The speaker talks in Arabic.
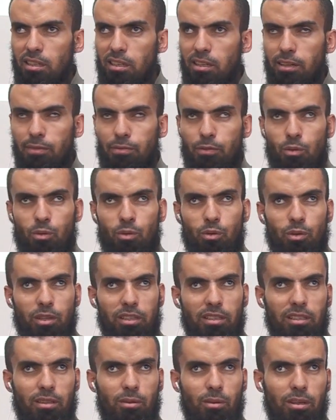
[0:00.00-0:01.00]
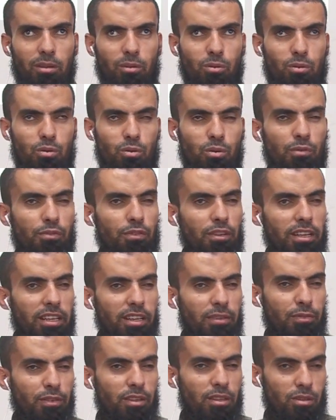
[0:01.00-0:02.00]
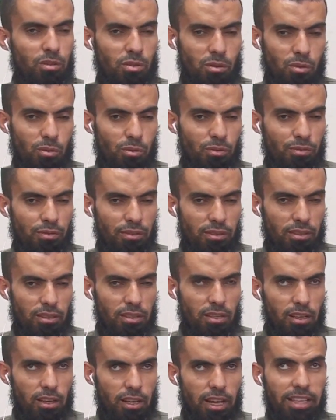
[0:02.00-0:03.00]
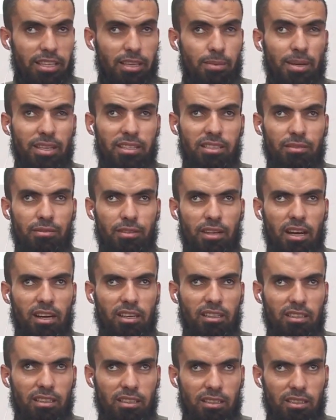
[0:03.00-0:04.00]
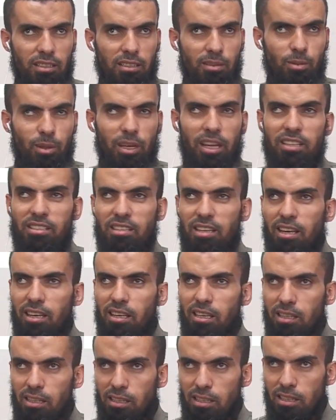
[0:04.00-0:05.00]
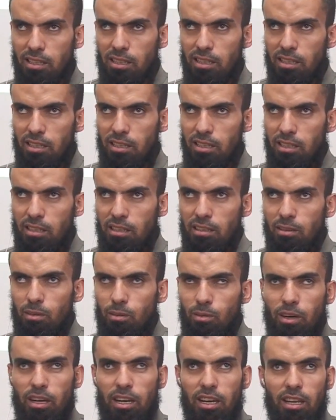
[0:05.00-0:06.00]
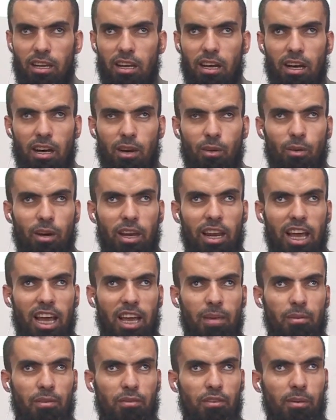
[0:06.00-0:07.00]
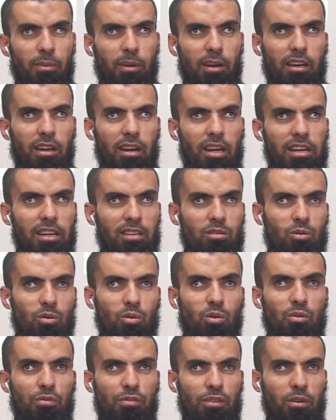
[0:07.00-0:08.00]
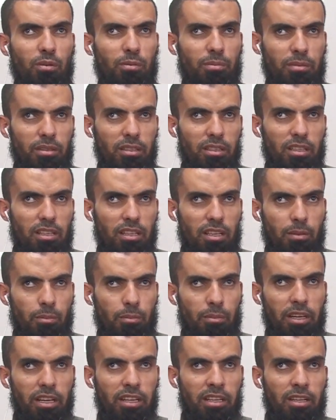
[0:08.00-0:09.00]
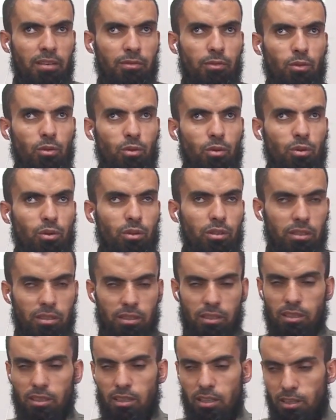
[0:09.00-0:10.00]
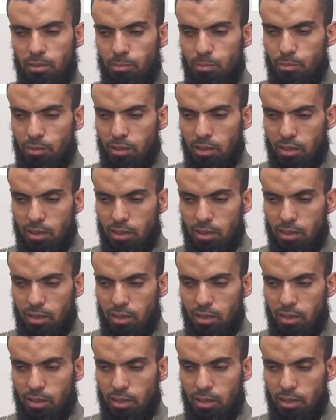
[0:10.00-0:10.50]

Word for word: الفلول والكسور في الإيه في السيوف هذا مدح في الحقيقة وليس إيه ولا, آه، ولا عيب فيهم غير أن سيوفهم بهن فلول من